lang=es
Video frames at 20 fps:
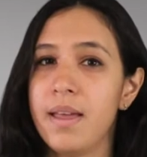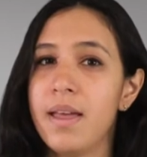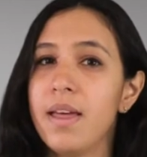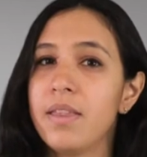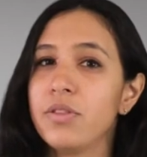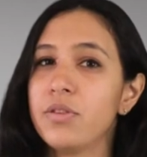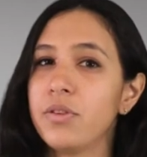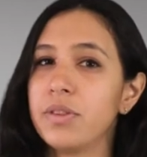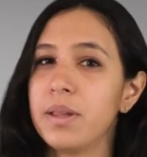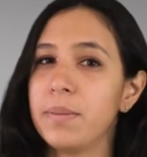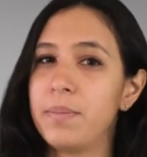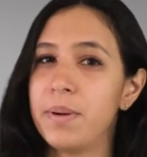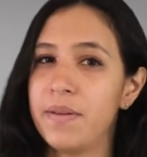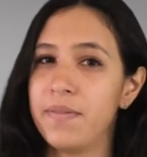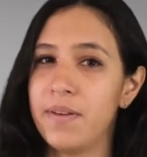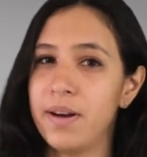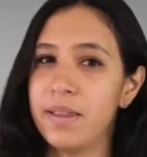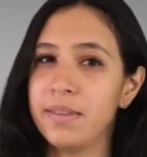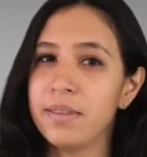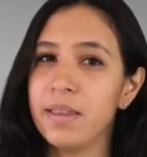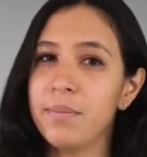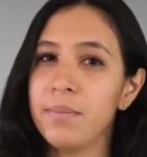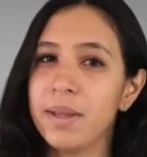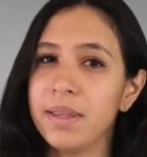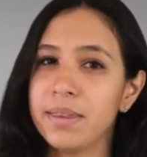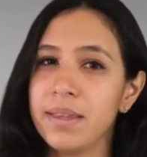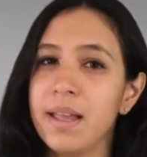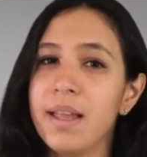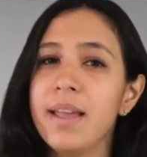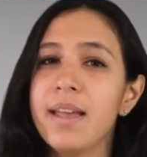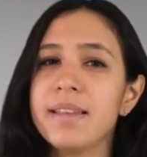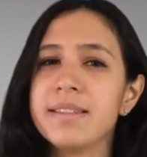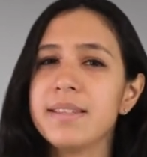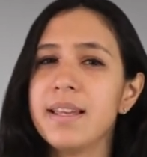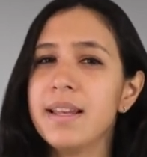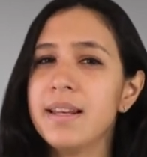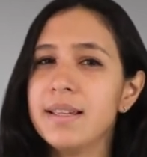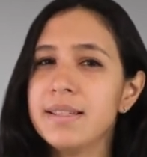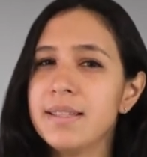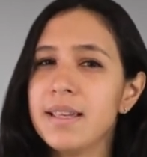donde preferentemente se
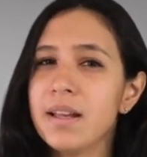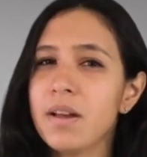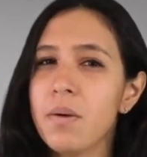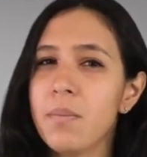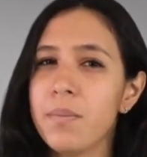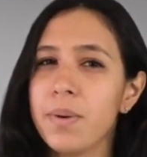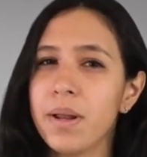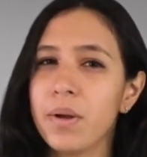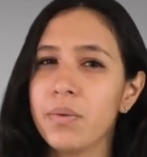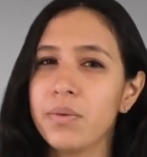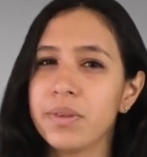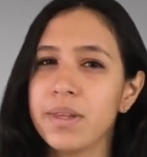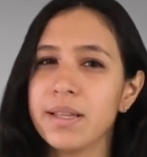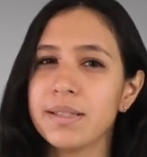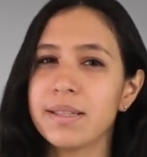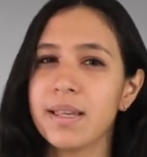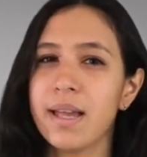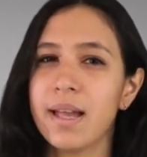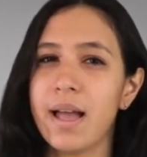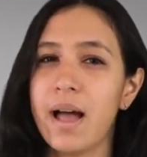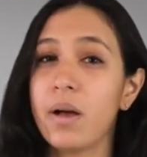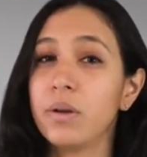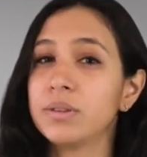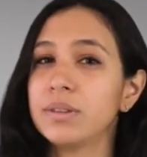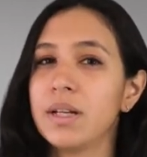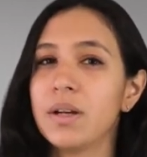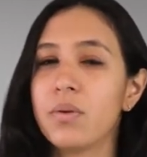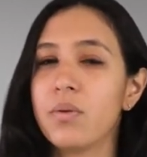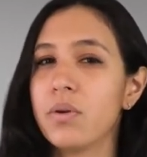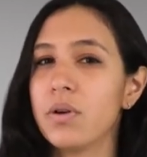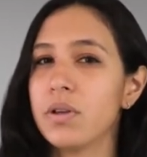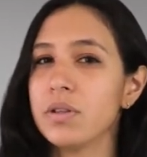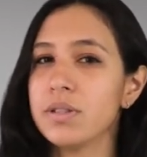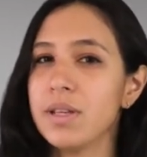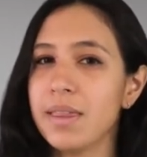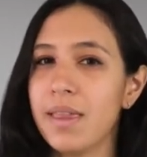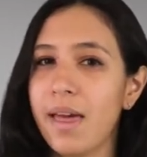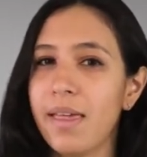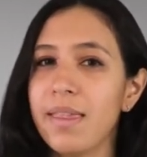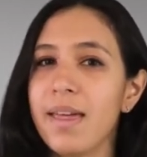inicie con preguntas que causen
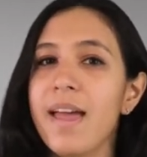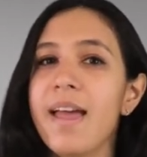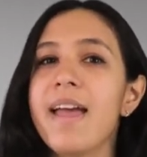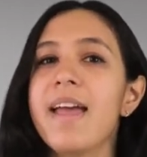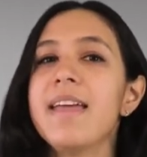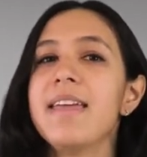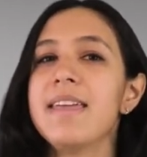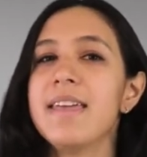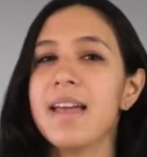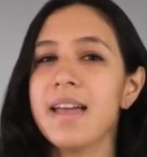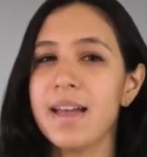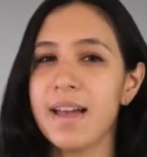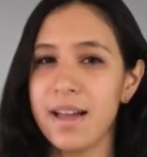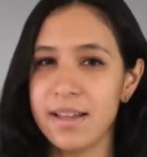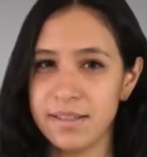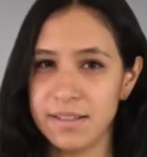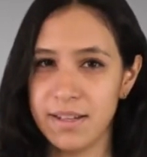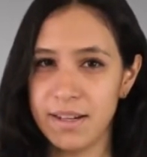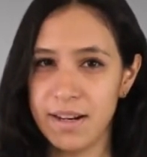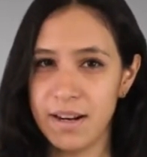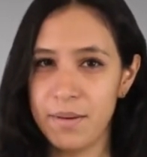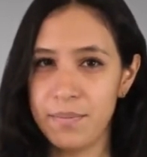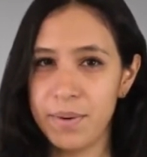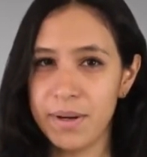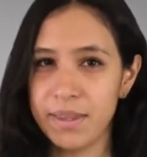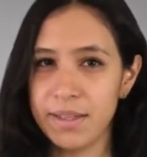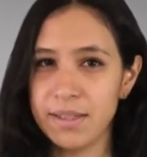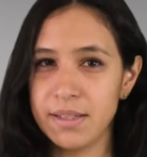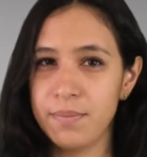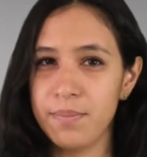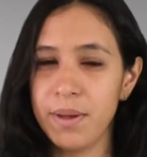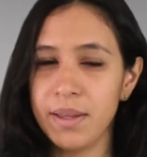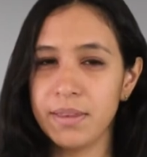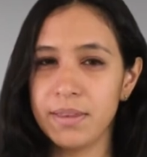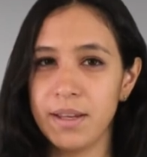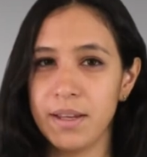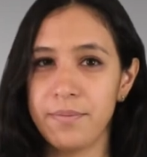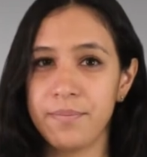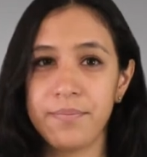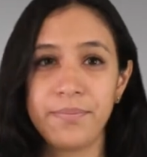curiosidad y enganchen al
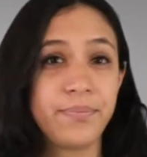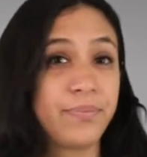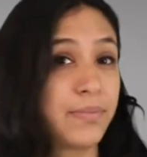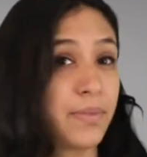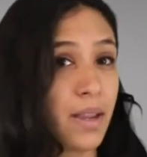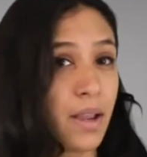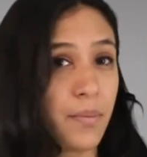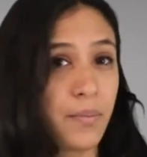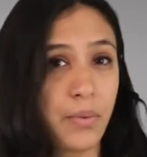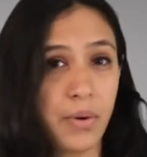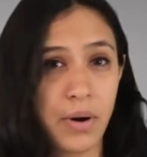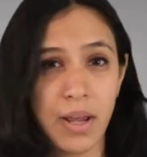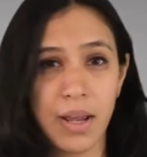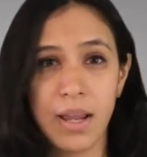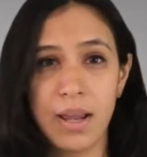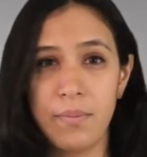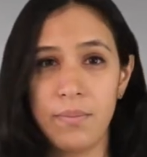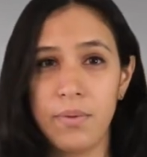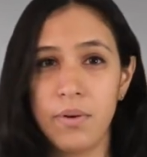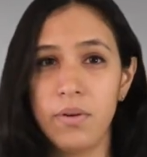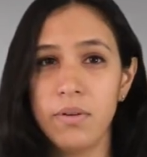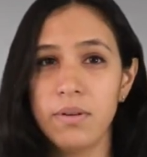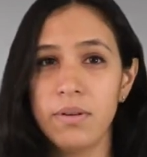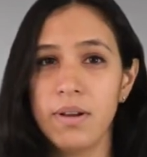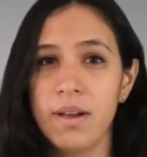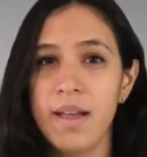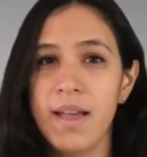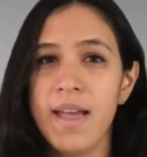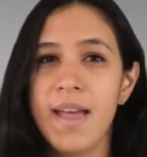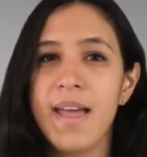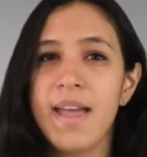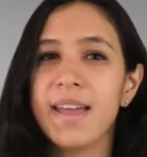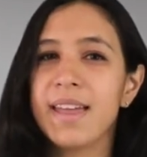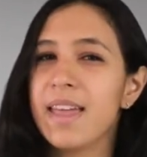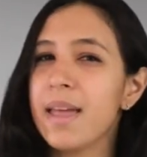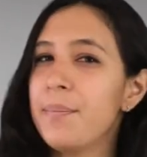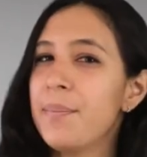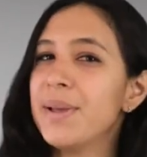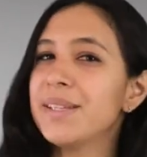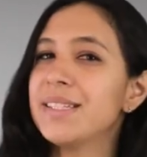participante. Por ejemplo, ¿qué
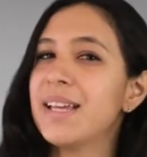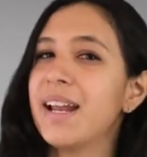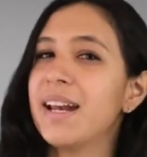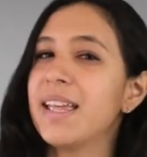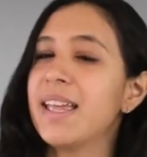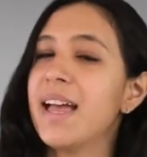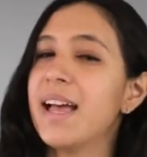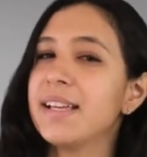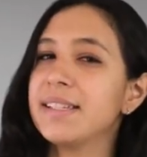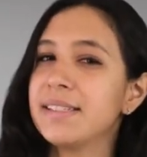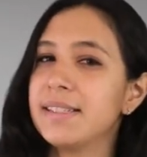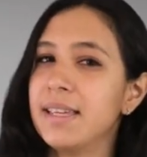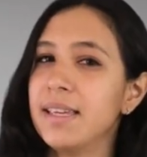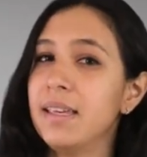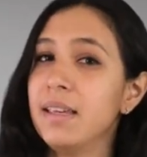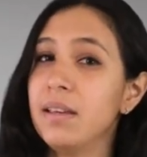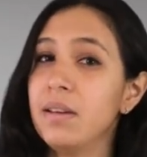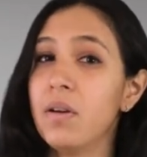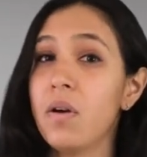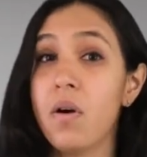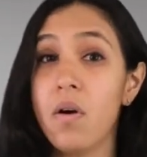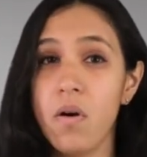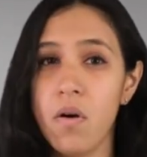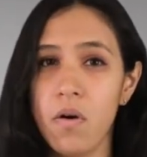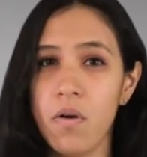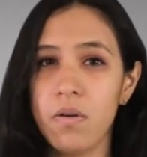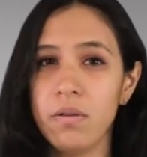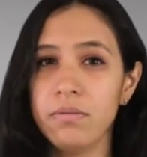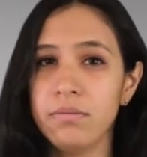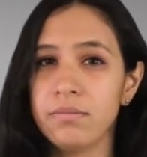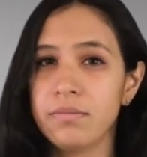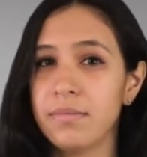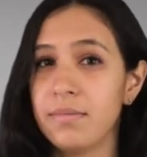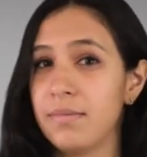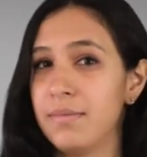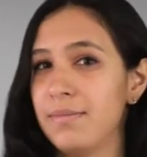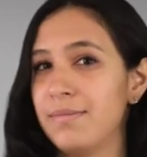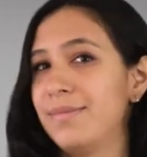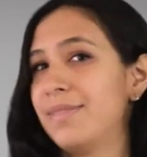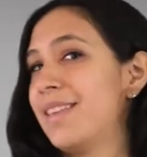pasaría si o
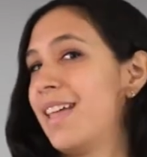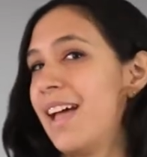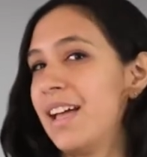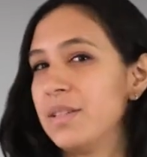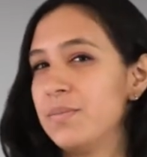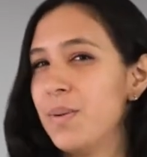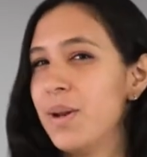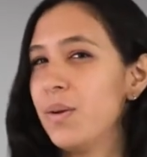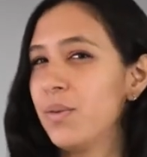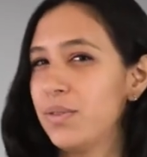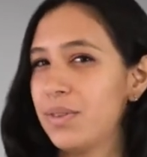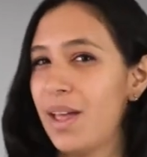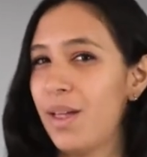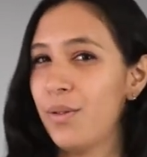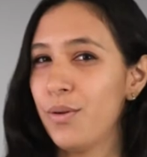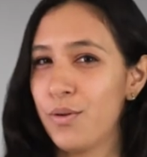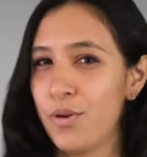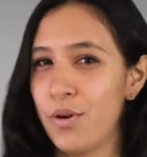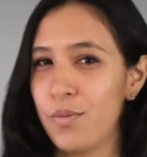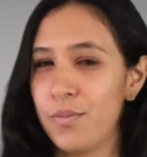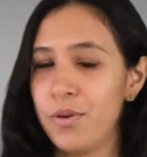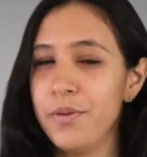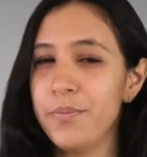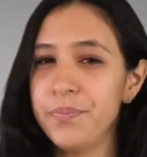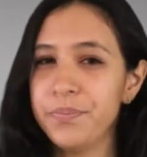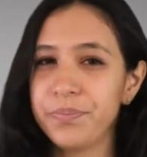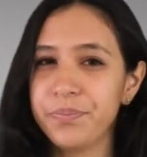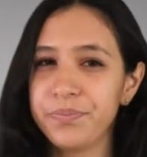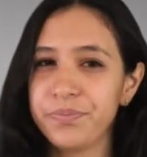te has preguntado cómo?